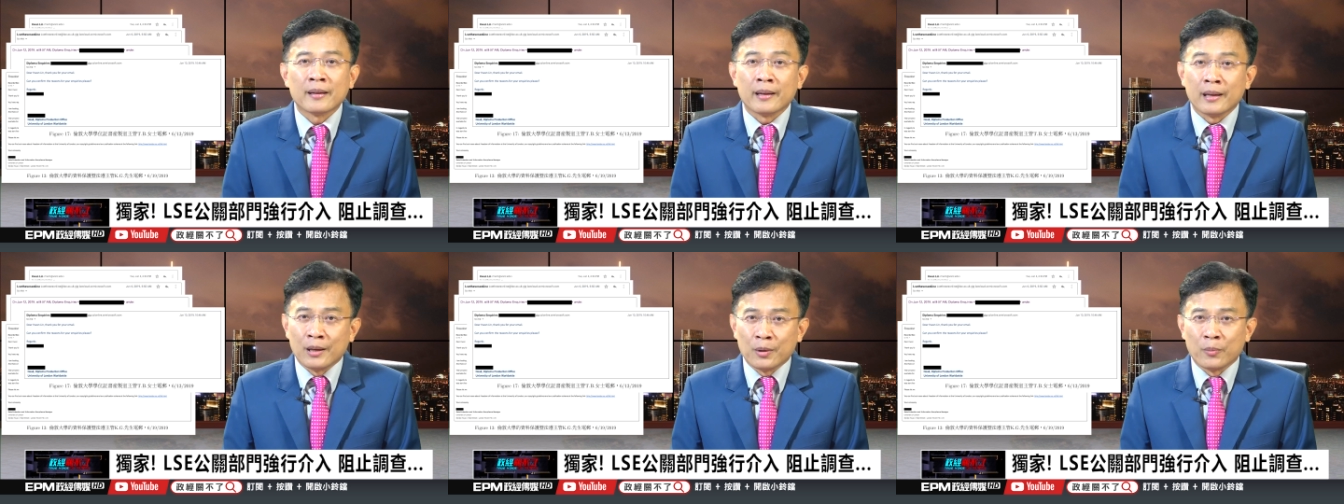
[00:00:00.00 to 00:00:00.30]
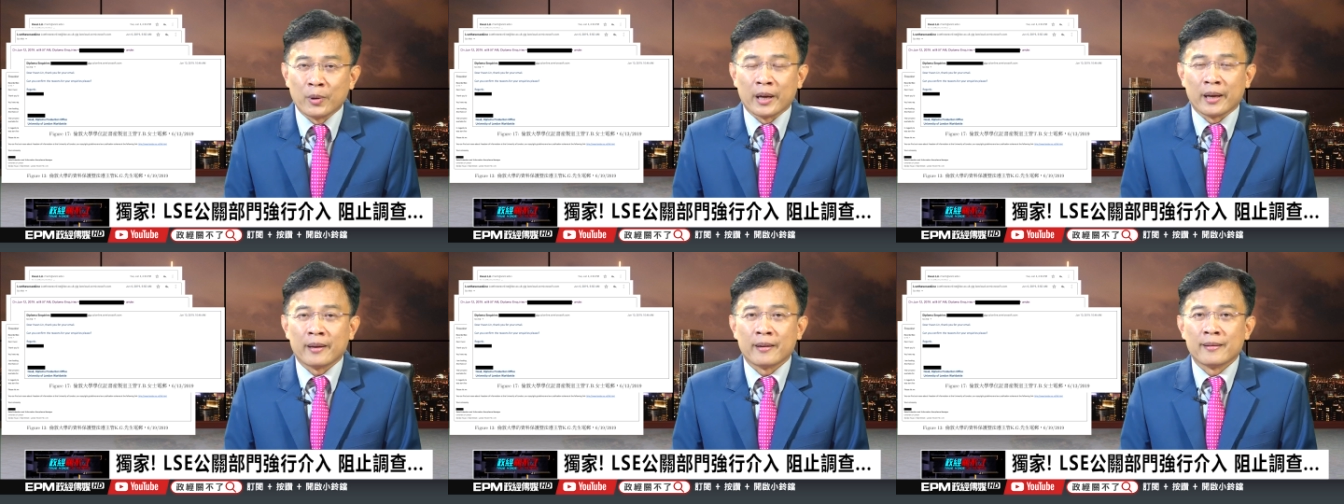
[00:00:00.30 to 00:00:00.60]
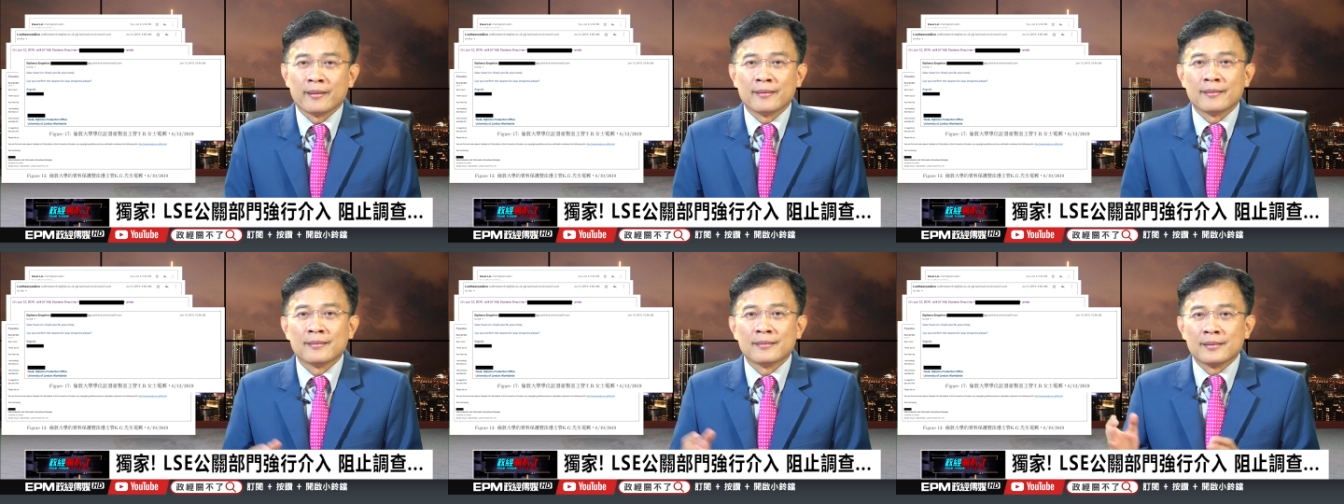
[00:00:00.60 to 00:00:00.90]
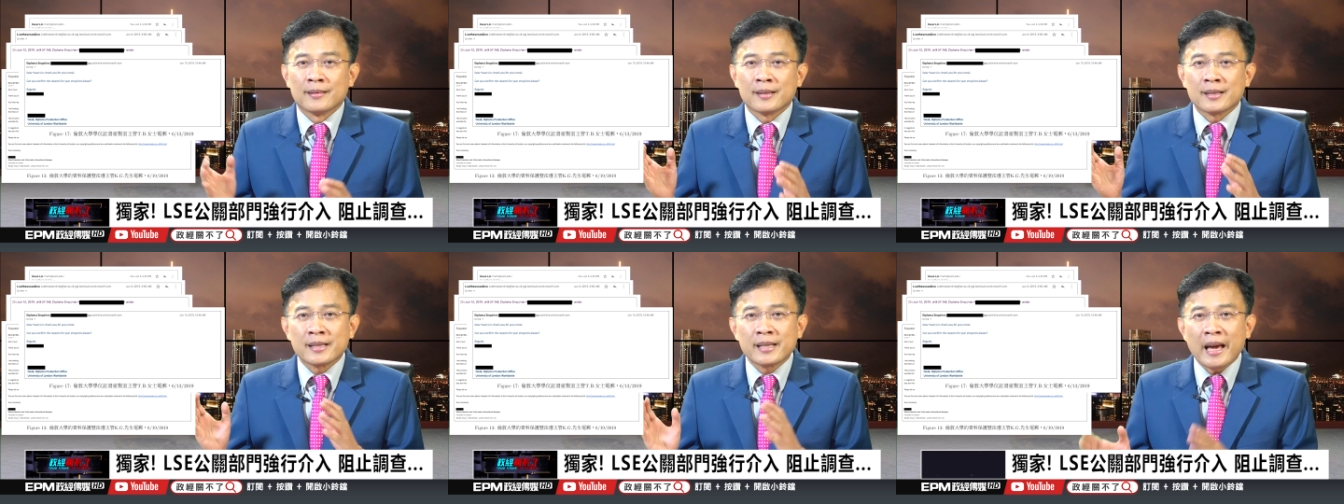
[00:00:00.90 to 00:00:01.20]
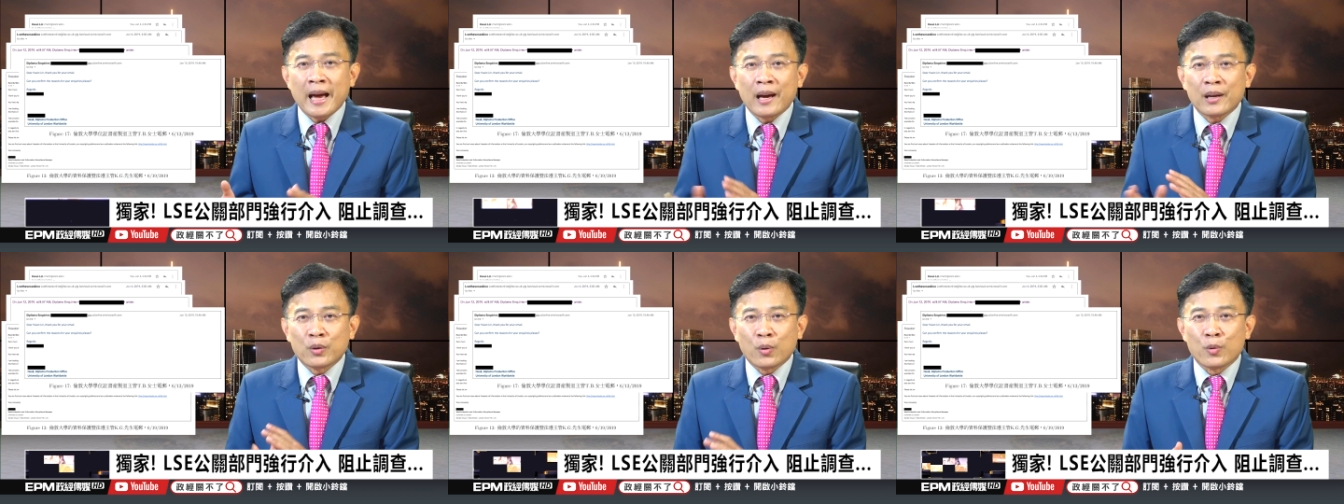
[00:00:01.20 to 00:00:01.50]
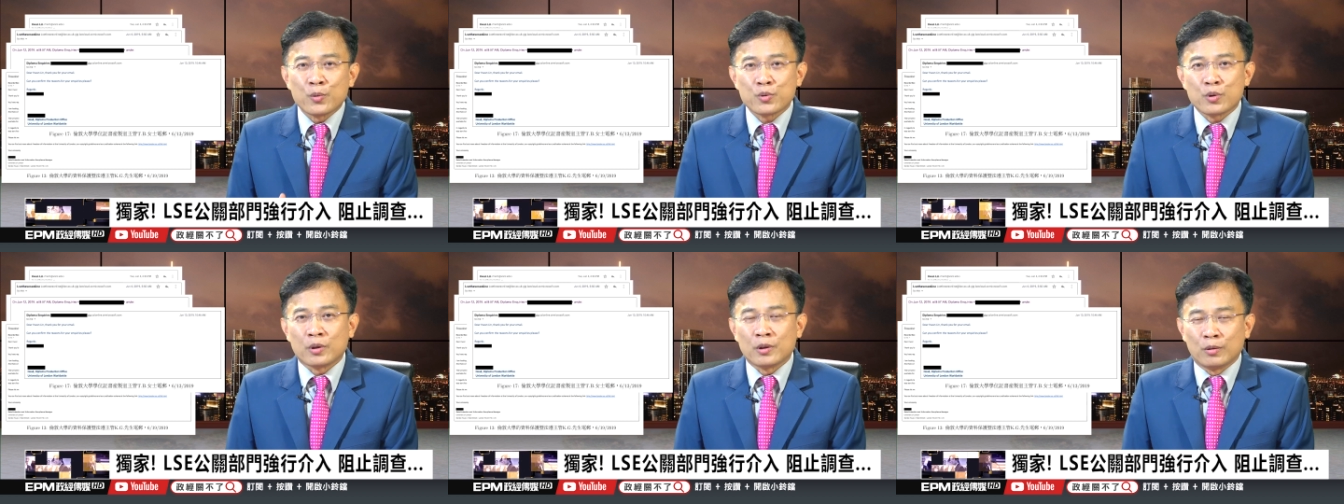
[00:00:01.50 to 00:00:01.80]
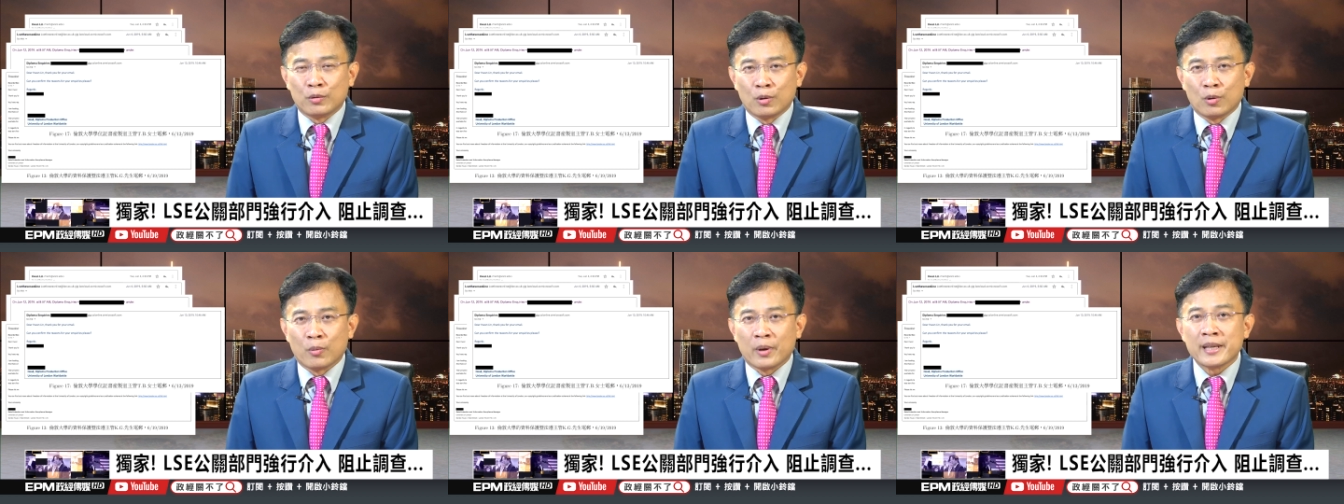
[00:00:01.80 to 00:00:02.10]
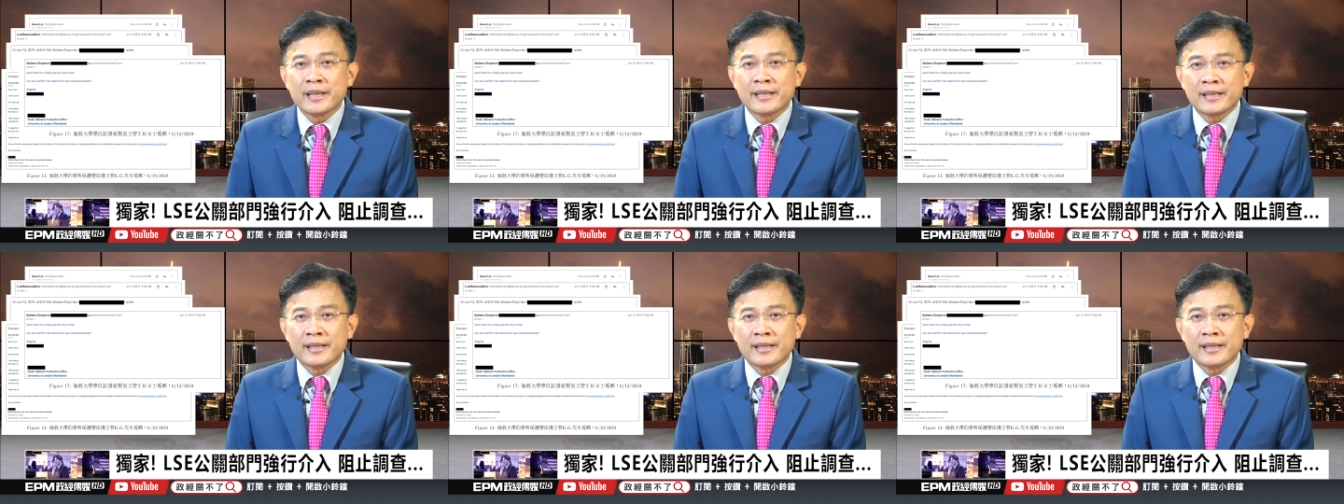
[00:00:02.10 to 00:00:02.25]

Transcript: 因为蔡同学的论文